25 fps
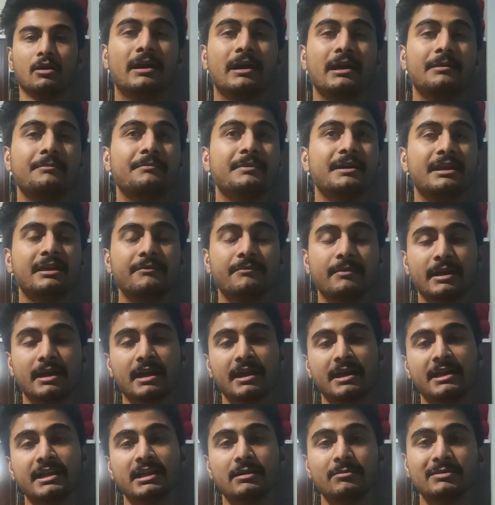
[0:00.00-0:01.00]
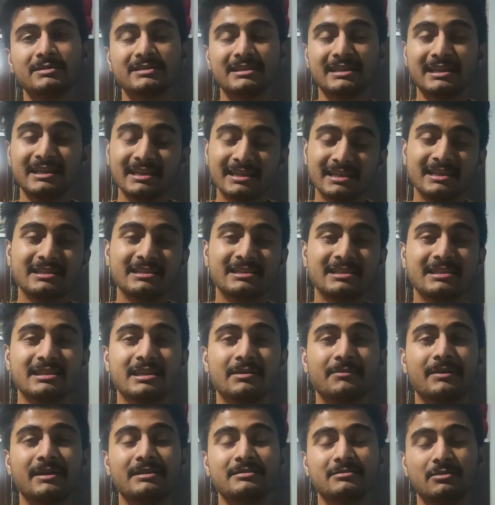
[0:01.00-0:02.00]
और मेरी बनाने की बस एक ही थी
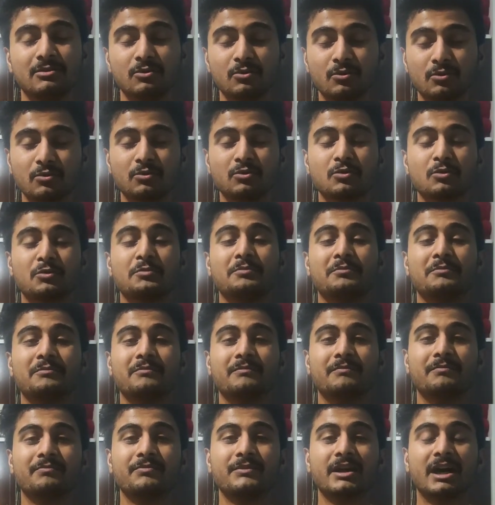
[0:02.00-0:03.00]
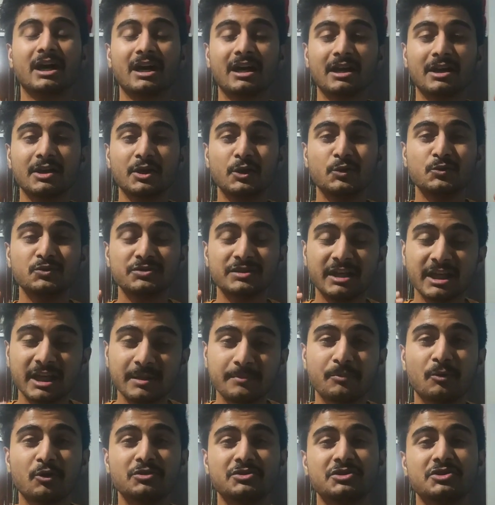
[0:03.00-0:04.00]
कि भाई लोगों को अगर न्यूज़ नहीं
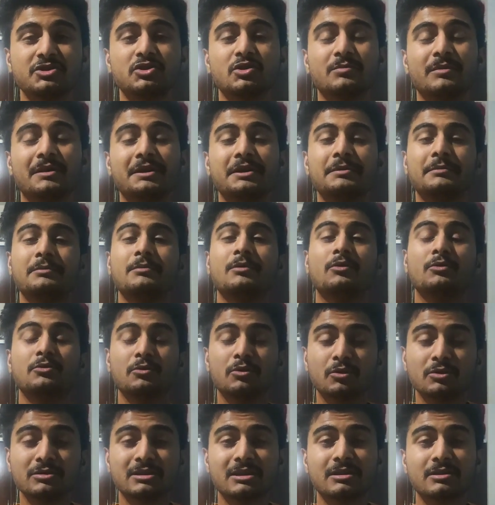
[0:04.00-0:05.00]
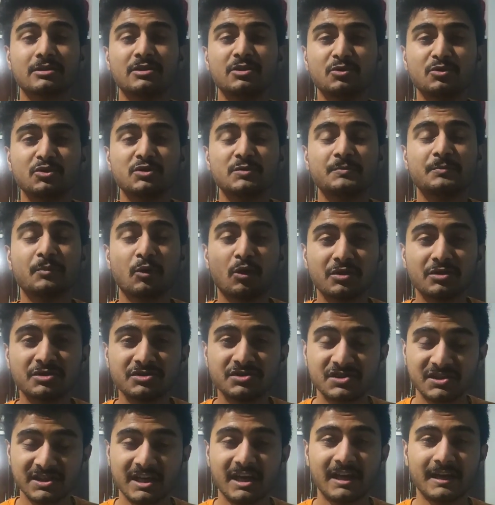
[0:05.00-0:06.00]
पहुंची तो भाई लोगों तक न्यूज़
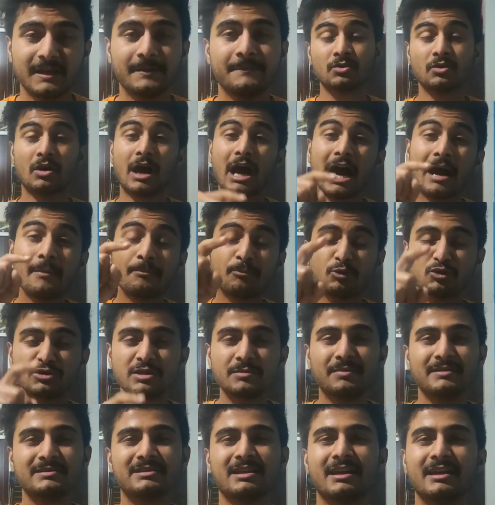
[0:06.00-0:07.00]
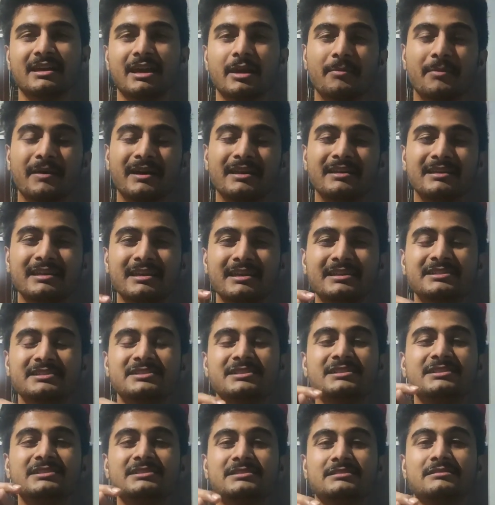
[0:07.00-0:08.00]
पहुंच जाए तो आप मुझे बताइए कि भाई ये
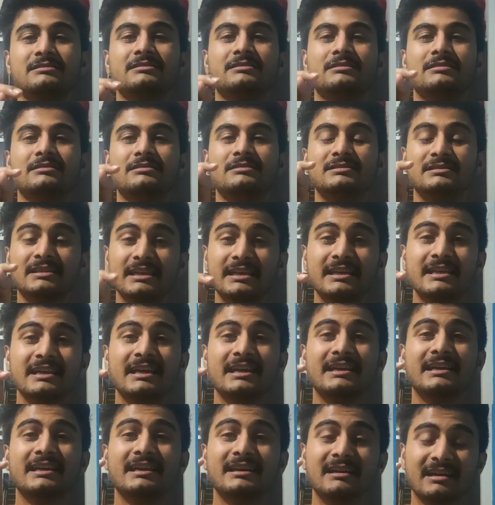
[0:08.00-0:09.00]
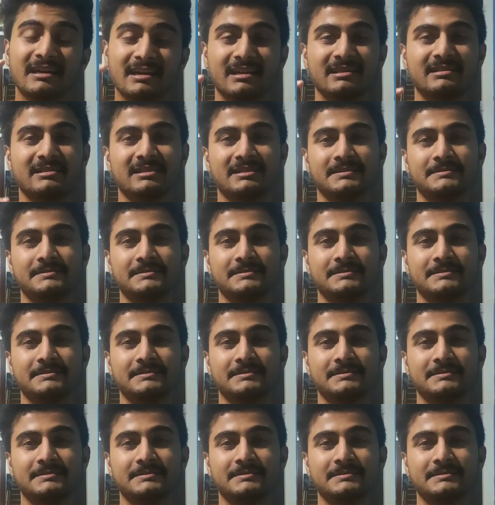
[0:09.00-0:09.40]
चीज़ सही है कि गलत